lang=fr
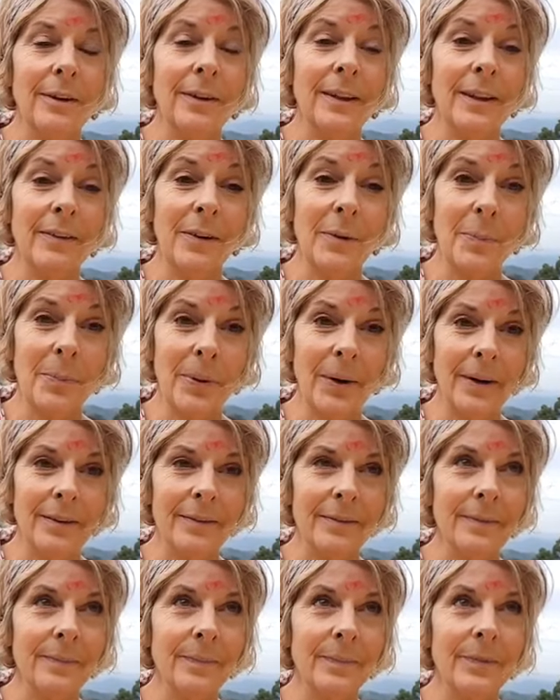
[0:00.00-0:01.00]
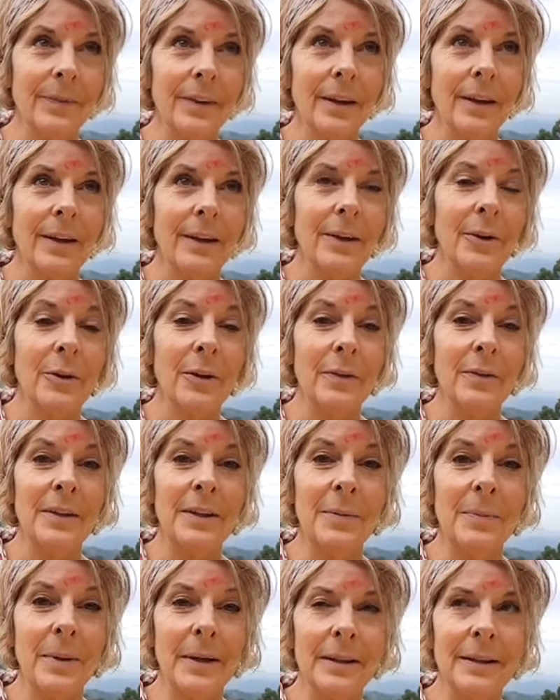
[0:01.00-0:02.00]
Il y en avait plein. On avait
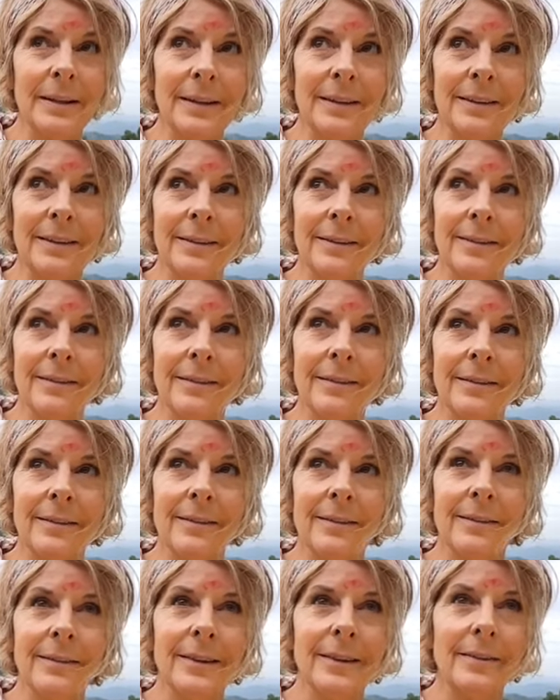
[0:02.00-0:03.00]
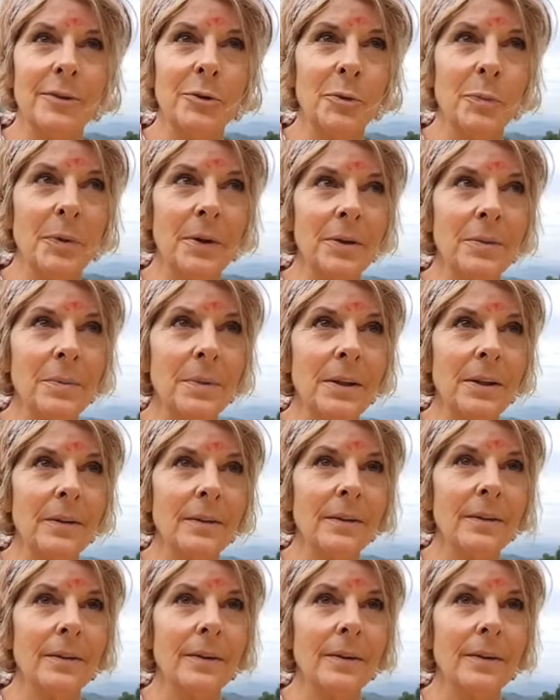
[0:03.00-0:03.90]
des bananes, on avait du pain de mie.